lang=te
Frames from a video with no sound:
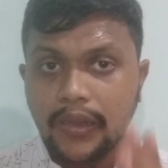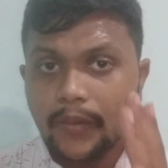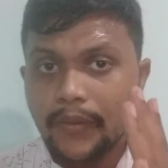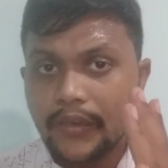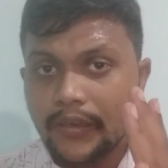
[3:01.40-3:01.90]

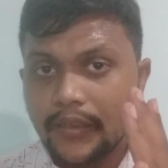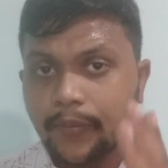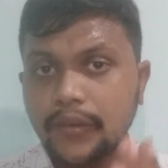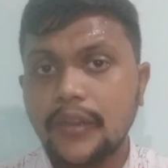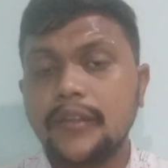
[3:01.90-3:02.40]
బరాబరాలు
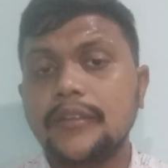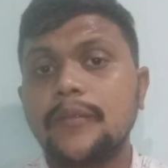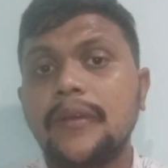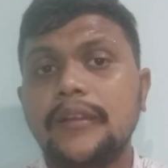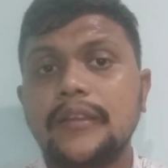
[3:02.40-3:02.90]
ఏమిట్రా
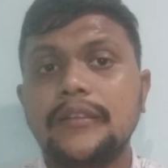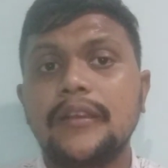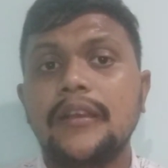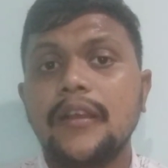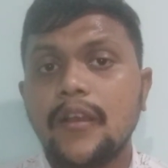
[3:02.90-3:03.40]
అనేది
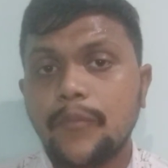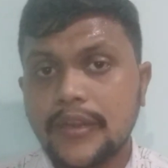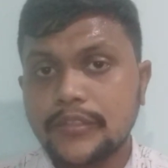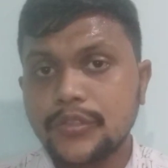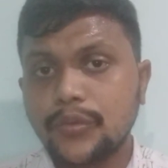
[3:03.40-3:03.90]
మనకైతే
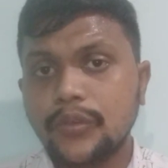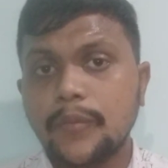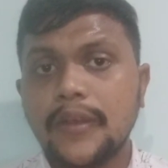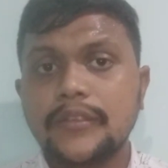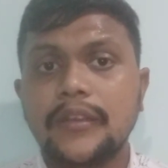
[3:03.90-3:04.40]

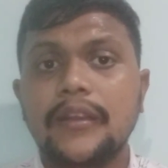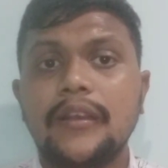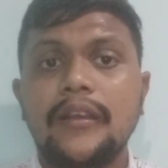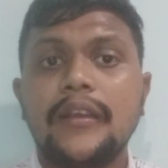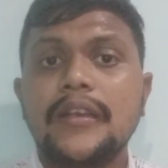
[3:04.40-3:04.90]
పరిశీలించుకుంటే మాత్రం
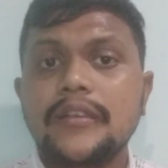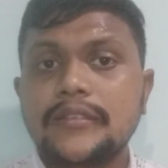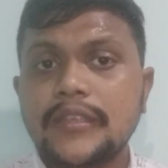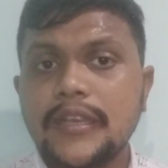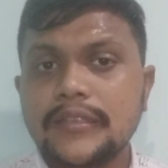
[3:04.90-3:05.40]
ఇక్కడ
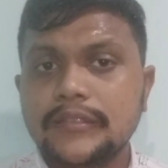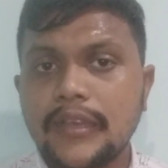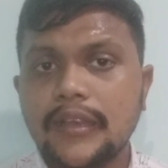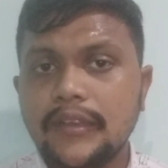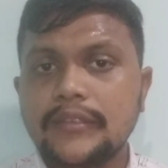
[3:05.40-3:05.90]

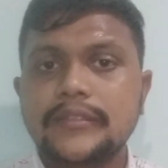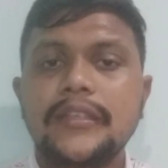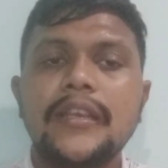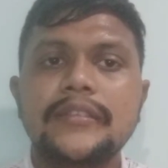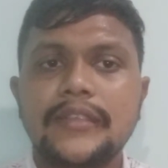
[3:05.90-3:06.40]
సిఎస్కే
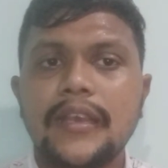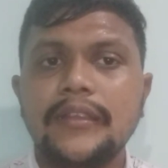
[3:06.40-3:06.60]
సిఎస్కే